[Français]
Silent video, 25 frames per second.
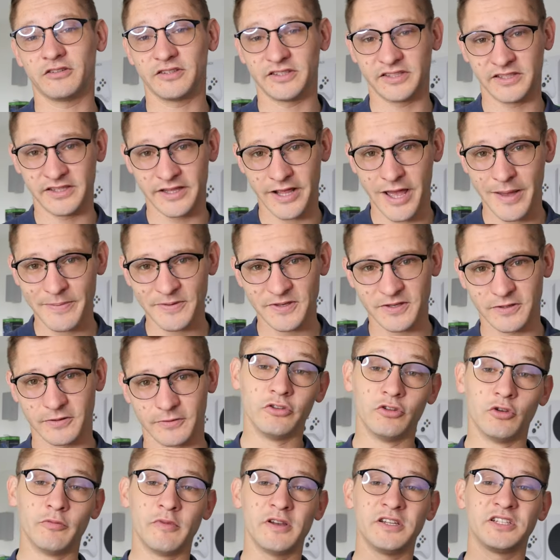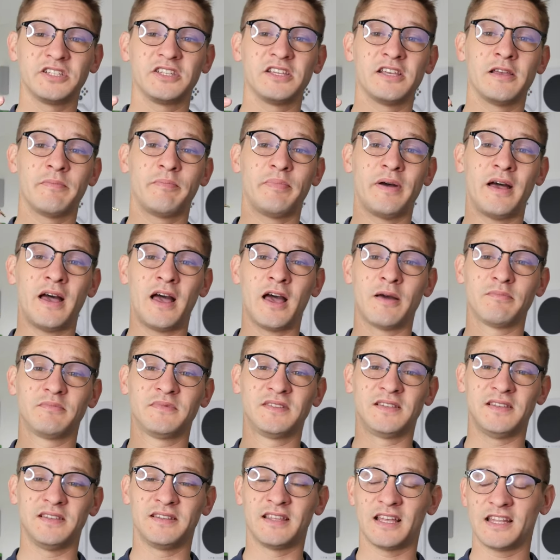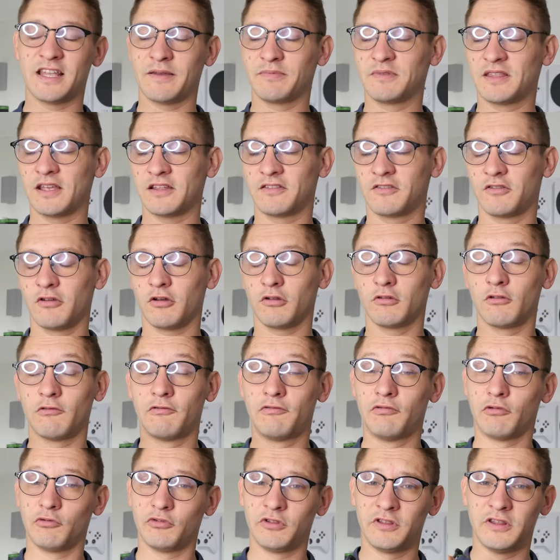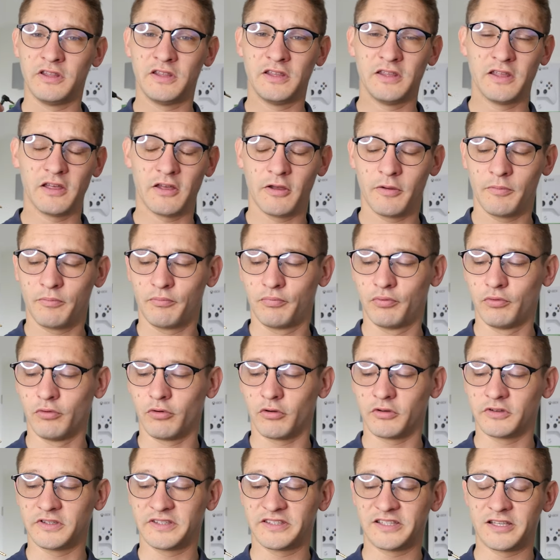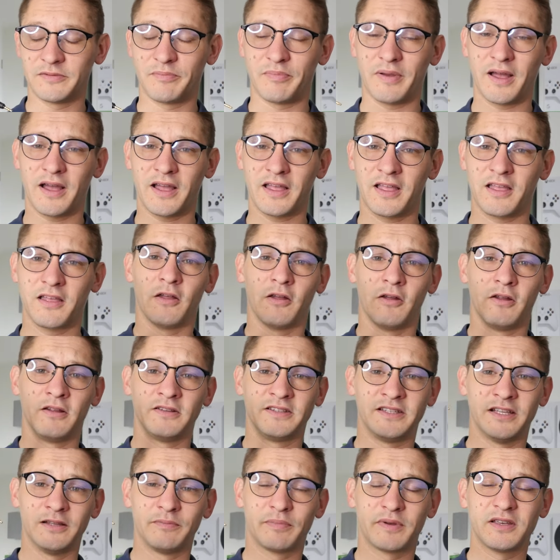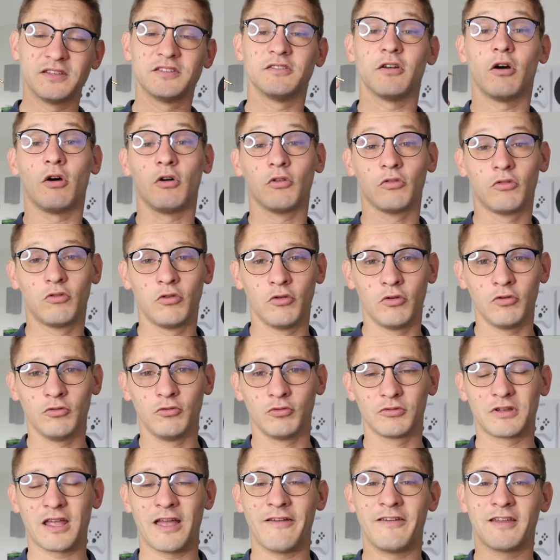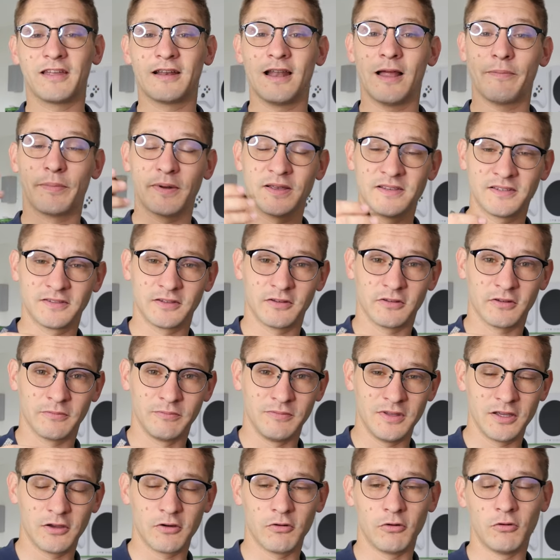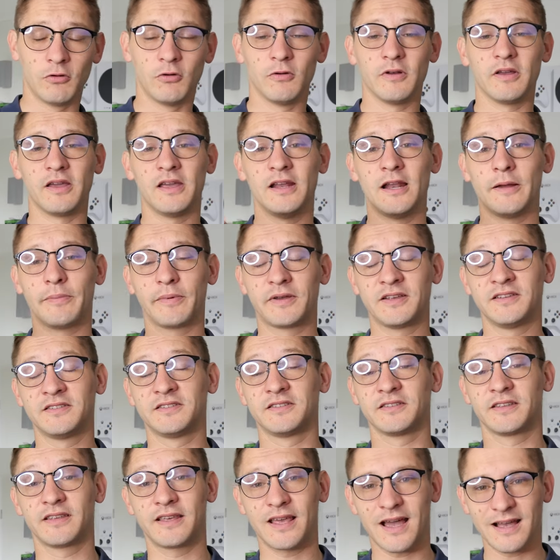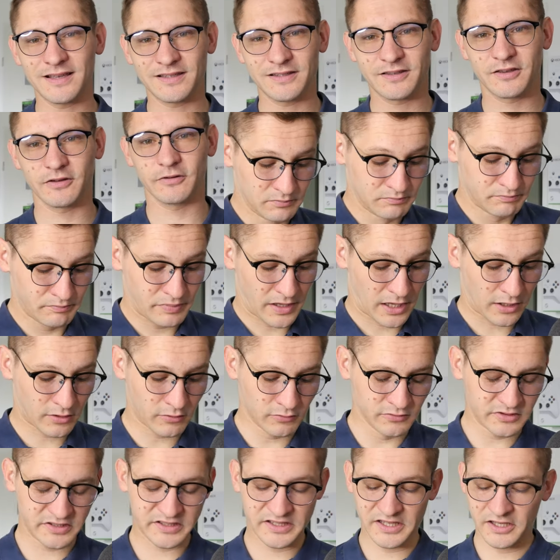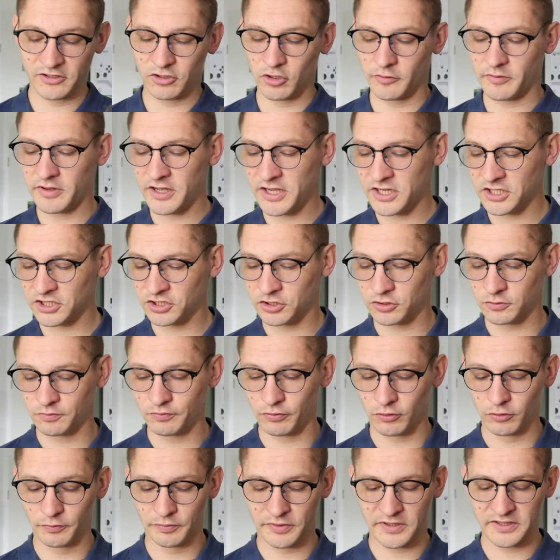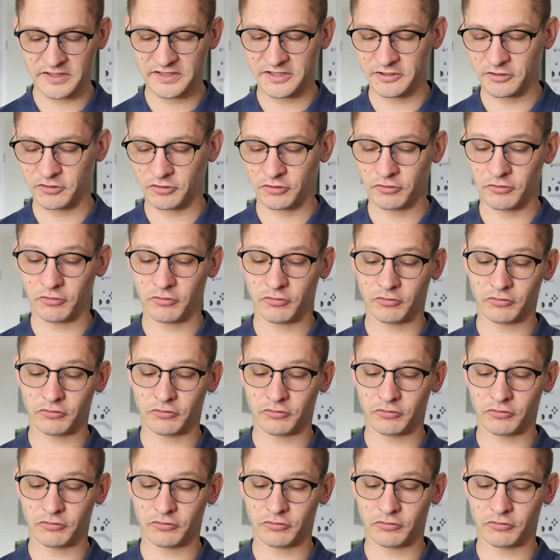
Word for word: Synapse. Dommage qu'il n'y ait pas un petit adaptateur de fourni euh, pour séparer euh, cette prise en deux, donc avec la prise micro et la prise casque. Par contre, ce qui dommage pour le prix, c'est que